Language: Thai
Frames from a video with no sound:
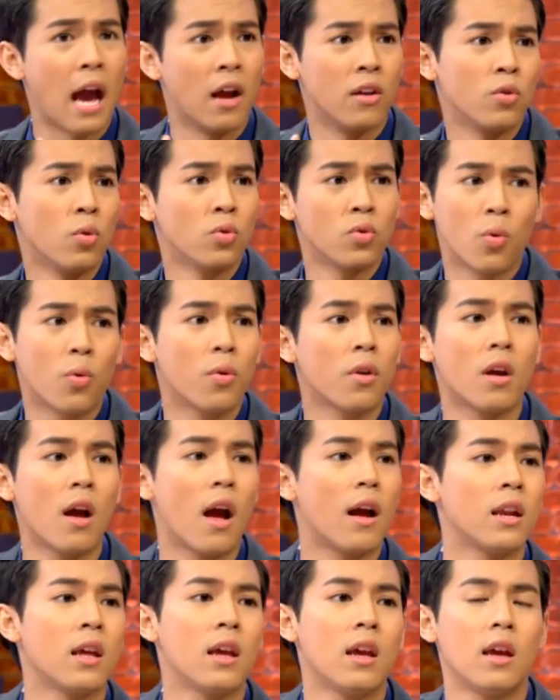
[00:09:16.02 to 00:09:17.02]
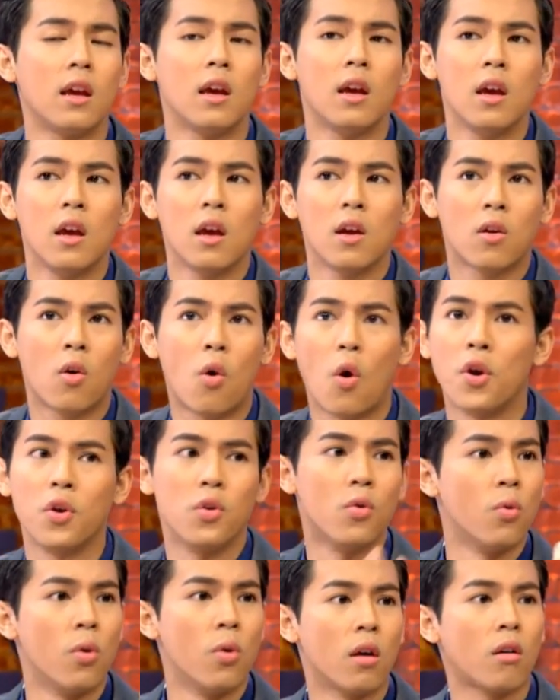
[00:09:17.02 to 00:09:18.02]
มือนหนังทุกเรื่องที่คน
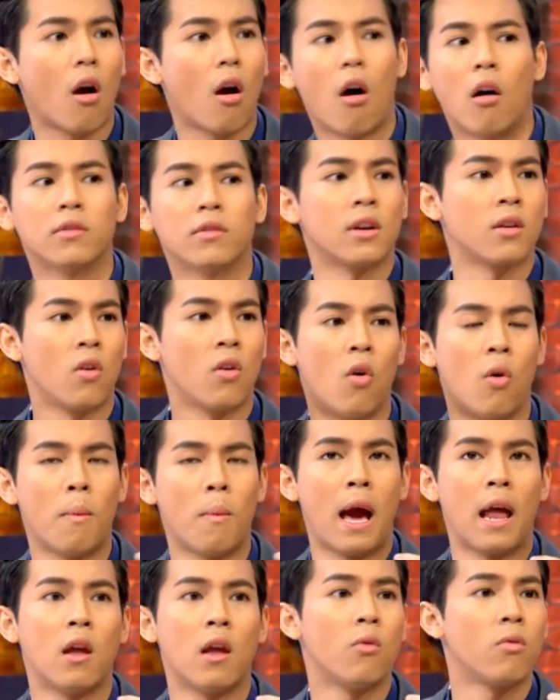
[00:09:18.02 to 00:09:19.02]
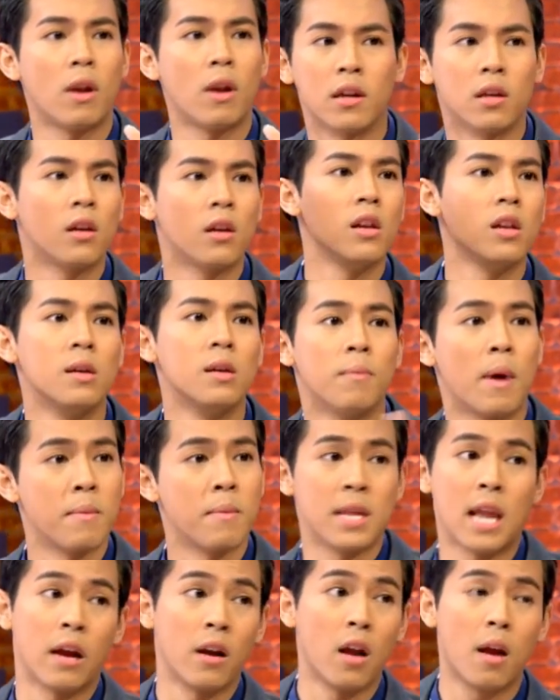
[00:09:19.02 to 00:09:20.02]
ดูแล้วก็ออกจากโรงมาแล้ววันนี้ก็ลืมไป
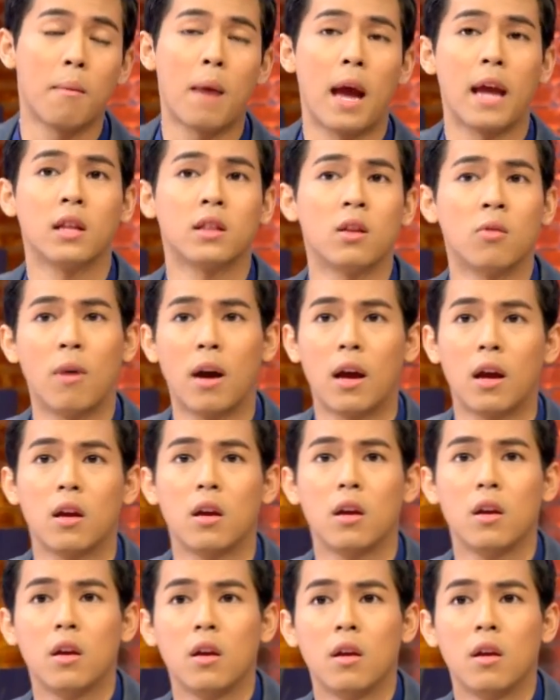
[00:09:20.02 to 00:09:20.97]
มีหนังเรื่องใหม่แต่ว่า